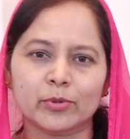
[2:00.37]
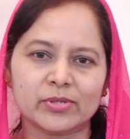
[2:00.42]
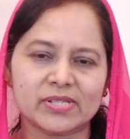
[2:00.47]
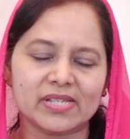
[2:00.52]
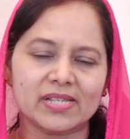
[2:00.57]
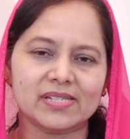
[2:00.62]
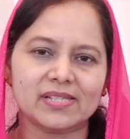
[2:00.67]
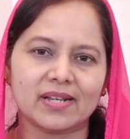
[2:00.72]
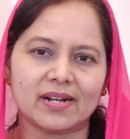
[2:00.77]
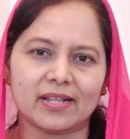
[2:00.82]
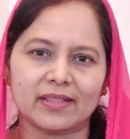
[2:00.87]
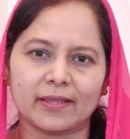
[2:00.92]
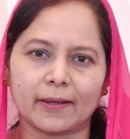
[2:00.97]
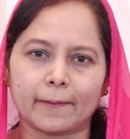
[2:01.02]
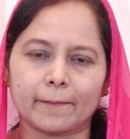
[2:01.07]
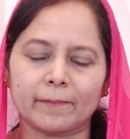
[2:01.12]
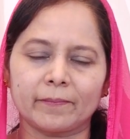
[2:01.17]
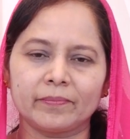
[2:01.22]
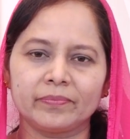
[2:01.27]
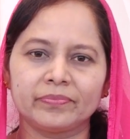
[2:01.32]
ప్రొసీజర్ అది
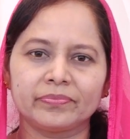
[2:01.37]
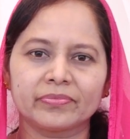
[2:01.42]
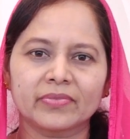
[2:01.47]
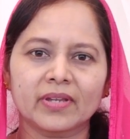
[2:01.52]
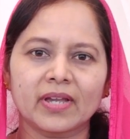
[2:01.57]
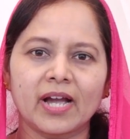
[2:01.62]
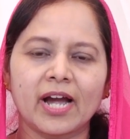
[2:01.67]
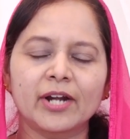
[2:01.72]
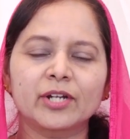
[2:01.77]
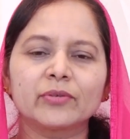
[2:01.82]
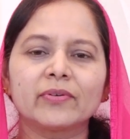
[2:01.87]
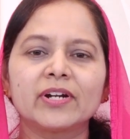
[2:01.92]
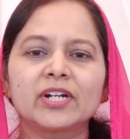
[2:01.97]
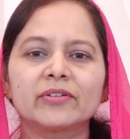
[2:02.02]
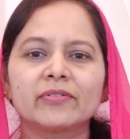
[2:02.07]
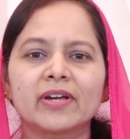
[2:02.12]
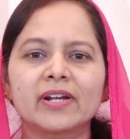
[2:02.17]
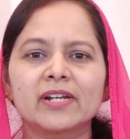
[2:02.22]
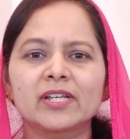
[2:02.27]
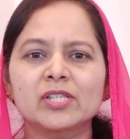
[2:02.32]

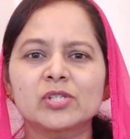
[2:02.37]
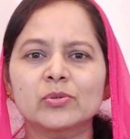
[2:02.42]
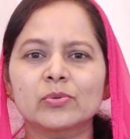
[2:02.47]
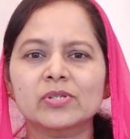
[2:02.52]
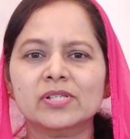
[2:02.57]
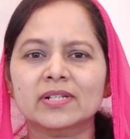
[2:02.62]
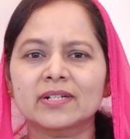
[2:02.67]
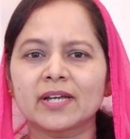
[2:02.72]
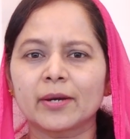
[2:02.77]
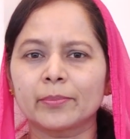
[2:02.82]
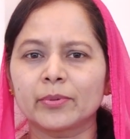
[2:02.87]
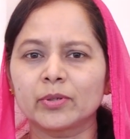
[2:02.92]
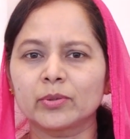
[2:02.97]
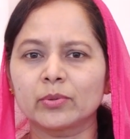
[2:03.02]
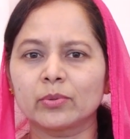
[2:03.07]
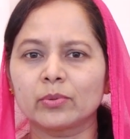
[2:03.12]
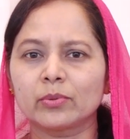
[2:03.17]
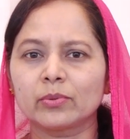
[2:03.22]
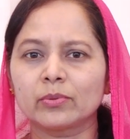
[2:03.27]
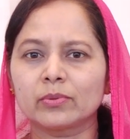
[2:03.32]
అటువంటివన్నీ
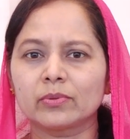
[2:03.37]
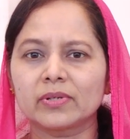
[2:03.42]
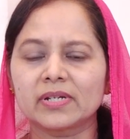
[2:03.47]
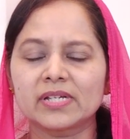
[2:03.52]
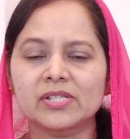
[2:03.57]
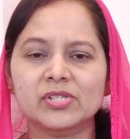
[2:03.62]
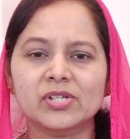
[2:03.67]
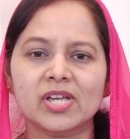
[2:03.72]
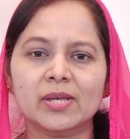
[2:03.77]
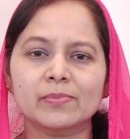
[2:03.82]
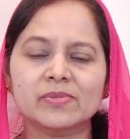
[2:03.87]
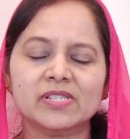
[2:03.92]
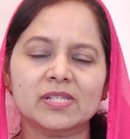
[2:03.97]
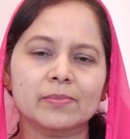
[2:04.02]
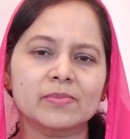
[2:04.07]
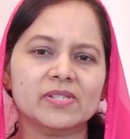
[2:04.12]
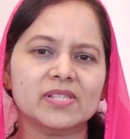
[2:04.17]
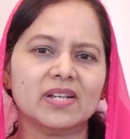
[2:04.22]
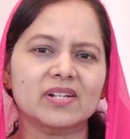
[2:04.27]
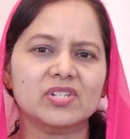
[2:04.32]
చూసినప్పుడు ఈ జేమ్స్
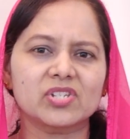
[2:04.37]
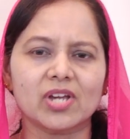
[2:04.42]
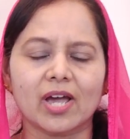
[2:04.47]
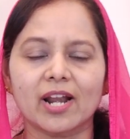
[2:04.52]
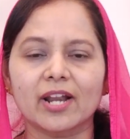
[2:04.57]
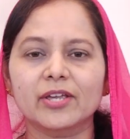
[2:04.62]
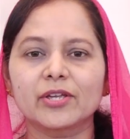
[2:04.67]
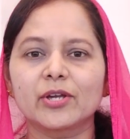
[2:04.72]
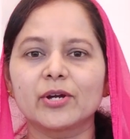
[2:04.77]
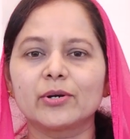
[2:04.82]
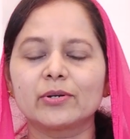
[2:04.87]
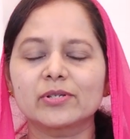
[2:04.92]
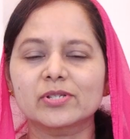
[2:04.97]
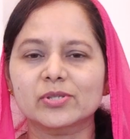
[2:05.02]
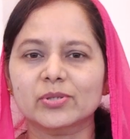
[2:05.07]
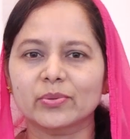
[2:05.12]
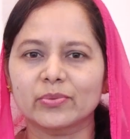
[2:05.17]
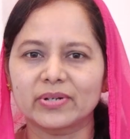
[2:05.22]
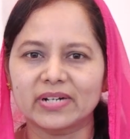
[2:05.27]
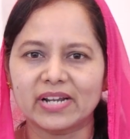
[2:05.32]
సిమ్సన్ చాలా
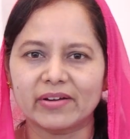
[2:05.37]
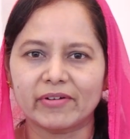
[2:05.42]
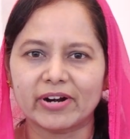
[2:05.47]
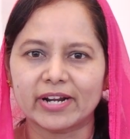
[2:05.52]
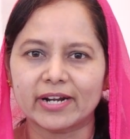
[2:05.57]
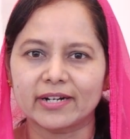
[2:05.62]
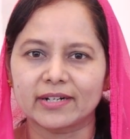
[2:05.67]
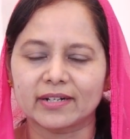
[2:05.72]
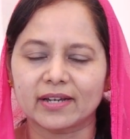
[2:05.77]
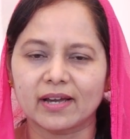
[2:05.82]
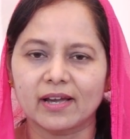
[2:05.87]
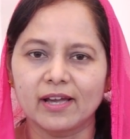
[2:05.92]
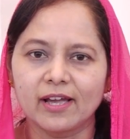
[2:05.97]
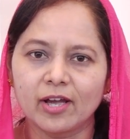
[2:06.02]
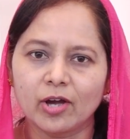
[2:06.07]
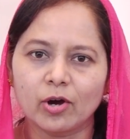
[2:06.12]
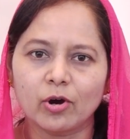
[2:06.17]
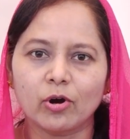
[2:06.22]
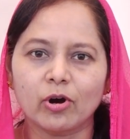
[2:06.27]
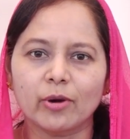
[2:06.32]
ఏడుస్తూ ఉండేవాడంట
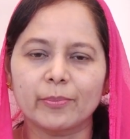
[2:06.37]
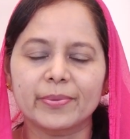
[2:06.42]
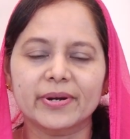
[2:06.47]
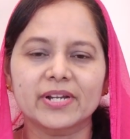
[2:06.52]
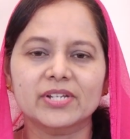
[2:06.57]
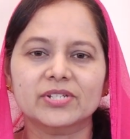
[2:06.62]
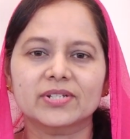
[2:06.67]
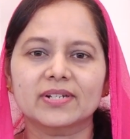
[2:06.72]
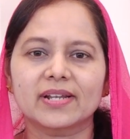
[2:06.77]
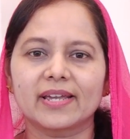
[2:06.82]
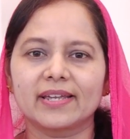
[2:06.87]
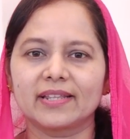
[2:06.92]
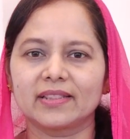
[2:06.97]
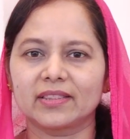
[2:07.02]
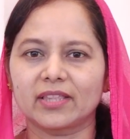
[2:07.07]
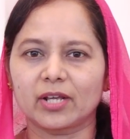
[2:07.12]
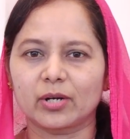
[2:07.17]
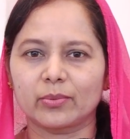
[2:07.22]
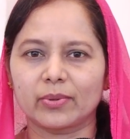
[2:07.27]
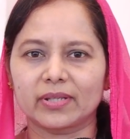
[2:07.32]
ఆపరేషన్
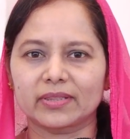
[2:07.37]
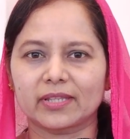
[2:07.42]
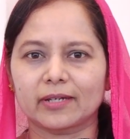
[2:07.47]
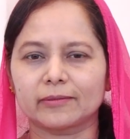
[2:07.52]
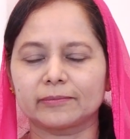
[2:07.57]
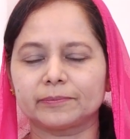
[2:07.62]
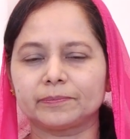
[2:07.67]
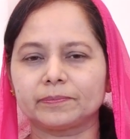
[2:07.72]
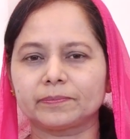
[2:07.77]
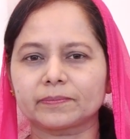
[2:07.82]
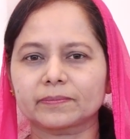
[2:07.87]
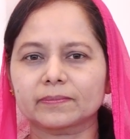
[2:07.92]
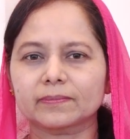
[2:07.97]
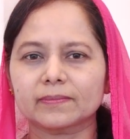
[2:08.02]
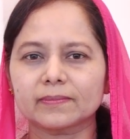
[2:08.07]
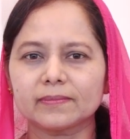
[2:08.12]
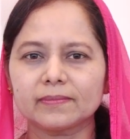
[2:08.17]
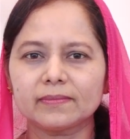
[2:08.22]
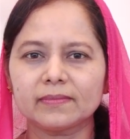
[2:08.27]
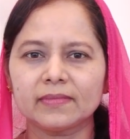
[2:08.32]
అయిన తర్వాత
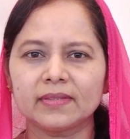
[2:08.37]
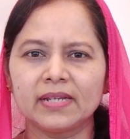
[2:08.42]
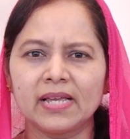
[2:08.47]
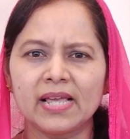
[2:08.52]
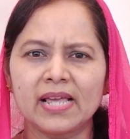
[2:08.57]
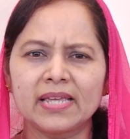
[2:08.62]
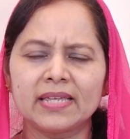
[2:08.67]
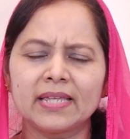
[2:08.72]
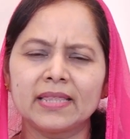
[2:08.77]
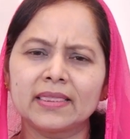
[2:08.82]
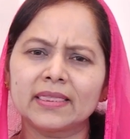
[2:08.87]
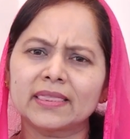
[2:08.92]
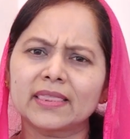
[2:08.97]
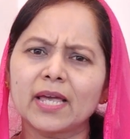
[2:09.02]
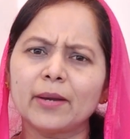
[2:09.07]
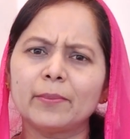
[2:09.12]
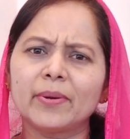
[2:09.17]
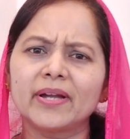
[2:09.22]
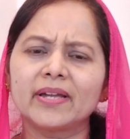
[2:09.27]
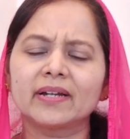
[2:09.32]

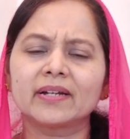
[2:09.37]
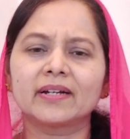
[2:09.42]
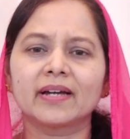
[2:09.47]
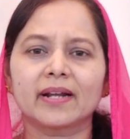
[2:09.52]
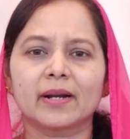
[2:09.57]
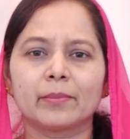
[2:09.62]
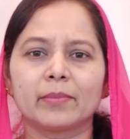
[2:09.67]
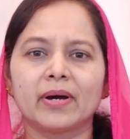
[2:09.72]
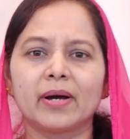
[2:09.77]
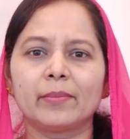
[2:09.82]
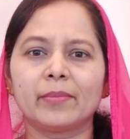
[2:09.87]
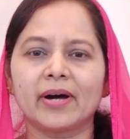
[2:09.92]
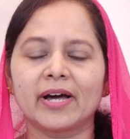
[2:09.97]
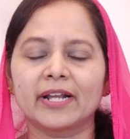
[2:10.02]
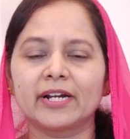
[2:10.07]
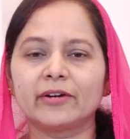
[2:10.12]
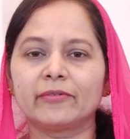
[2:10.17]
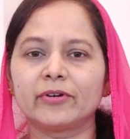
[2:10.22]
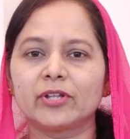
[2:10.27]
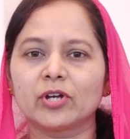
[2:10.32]
ఇంత భయంకరమా
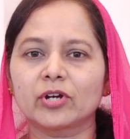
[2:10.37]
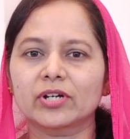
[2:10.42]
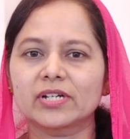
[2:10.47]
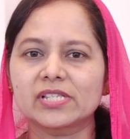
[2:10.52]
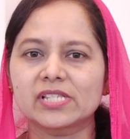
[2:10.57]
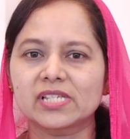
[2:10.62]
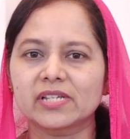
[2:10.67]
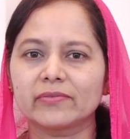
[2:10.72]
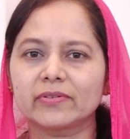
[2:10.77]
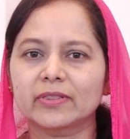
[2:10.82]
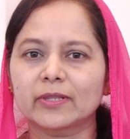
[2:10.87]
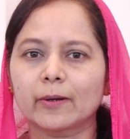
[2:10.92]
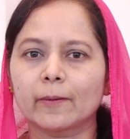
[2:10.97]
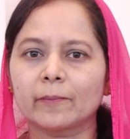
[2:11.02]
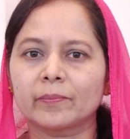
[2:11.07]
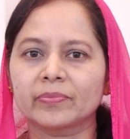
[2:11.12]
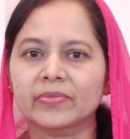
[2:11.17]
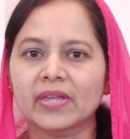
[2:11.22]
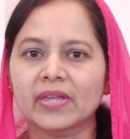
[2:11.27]
మానవుడి యొక్క జీవితం